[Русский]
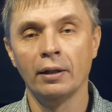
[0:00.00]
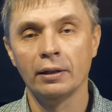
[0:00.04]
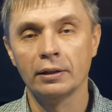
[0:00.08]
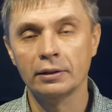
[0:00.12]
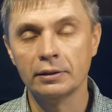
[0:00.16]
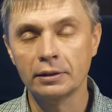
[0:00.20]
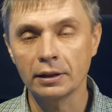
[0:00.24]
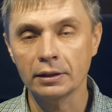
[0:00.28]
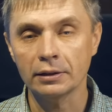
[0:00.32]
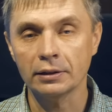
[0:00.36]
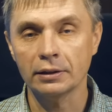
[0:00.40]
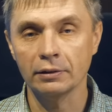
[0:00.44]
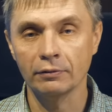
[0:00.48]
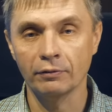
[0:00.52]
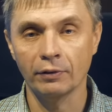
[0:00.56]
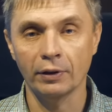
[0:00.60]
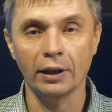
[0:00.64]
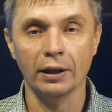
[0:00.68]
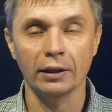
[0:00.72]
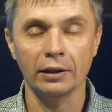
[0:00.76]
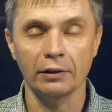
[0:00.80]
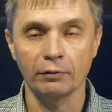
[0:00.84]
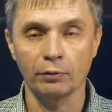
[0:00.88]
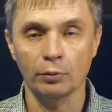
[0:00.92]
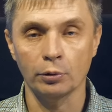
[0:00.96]
Естественно,
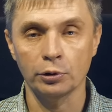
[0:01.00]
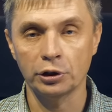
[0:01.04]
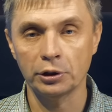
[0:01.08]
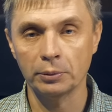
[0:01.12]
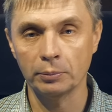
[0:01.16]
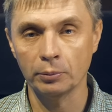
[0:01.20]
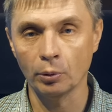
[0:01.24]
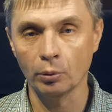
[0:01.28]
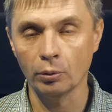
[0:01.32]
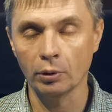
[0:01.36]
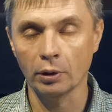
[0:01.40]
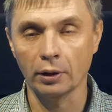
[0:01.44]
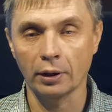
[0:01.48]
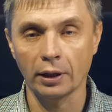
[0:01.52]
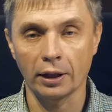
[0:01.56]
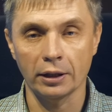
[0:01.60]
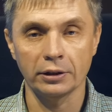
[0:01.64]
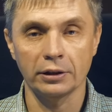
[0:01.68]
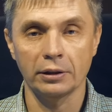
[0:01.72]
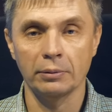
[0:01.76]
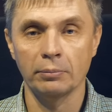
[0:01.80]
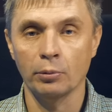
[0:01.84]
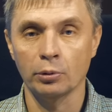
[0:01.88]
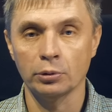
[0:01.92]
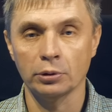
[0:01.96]
вариантов очень много.
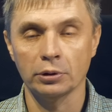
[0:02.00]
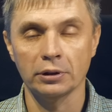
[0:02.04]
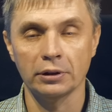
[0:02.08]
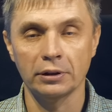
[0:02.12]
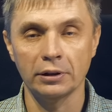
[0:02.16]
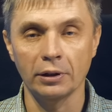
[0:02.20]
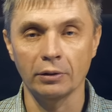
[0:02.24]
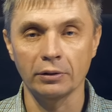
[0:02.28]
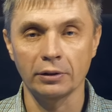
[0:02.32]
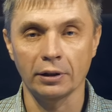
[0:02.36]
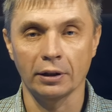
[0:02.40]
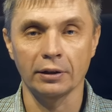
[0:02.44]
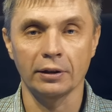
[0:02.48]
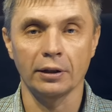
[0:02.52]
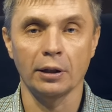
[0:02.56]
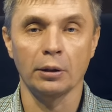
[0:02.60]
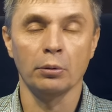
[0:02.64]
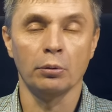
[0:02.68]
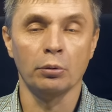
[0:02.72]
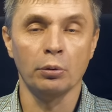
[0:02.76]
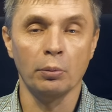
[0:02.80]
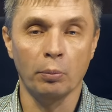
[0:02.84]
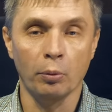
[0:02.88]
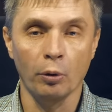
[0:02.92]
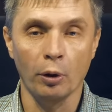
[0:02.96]
Каждый может сделать
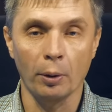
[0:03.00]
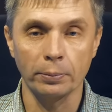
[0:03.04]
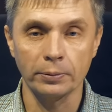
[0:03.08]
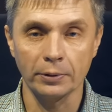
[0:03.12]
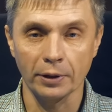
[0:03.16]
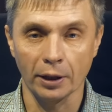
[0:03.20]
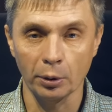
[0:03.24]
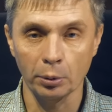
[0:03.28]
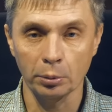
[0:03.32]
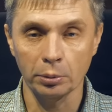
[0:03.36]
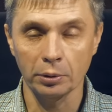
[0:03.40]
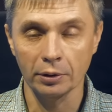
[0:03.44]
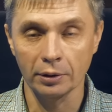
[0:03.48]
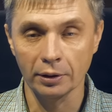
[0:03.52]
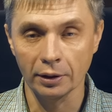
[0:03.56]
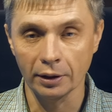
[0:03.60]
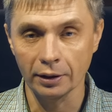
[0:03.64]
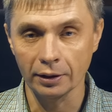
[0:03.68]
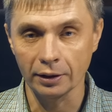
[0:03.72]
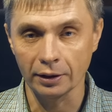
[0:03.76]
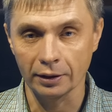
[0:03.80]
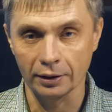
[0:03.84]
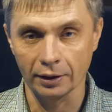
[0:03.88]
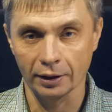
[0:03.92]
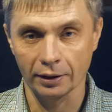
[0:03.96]
антенну любой абсолютно
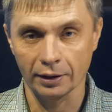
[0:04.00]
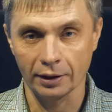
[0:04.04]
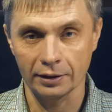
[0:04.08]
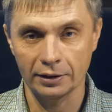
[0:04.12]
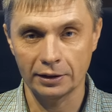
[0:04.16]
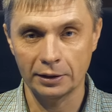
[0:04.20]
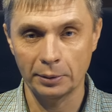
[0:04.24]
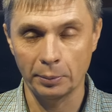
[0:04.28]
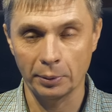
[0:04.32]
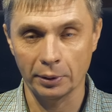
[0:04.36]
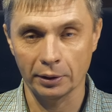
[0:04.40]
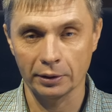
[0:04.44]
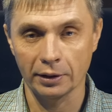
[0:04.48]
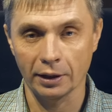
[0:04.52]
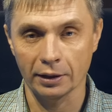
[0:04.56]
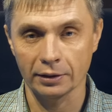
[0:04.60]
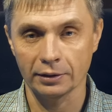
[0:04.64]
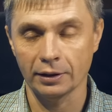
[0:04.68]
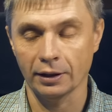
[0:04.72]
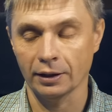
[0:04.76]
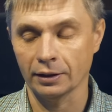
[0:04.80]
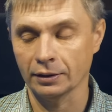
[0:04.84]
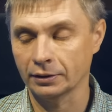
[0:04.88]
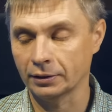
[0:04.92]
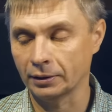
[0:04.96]
длины для носимой
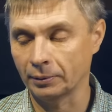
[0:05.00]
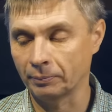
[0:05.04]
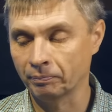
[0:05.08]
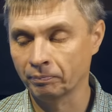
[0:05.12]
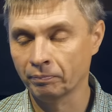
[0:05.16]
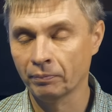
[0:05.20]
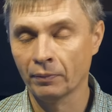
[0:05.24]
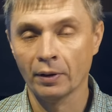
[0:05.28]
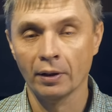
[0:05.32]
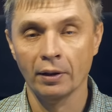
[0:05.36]
радиостанции.